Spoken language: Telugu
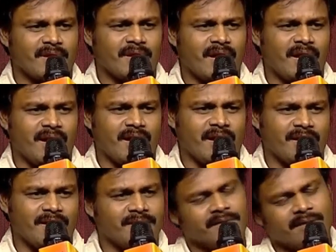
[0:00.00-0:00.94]
ఆహా
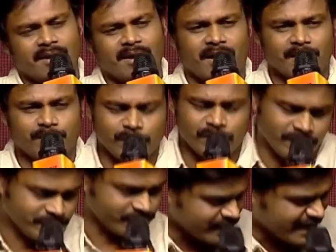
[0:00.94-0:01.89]
అద్భుతం
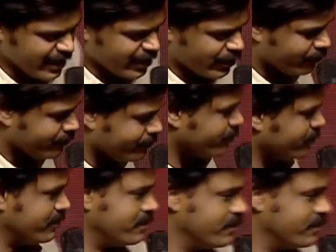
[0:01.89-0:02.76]
థ్యాంక్ యూ థ్యాంక్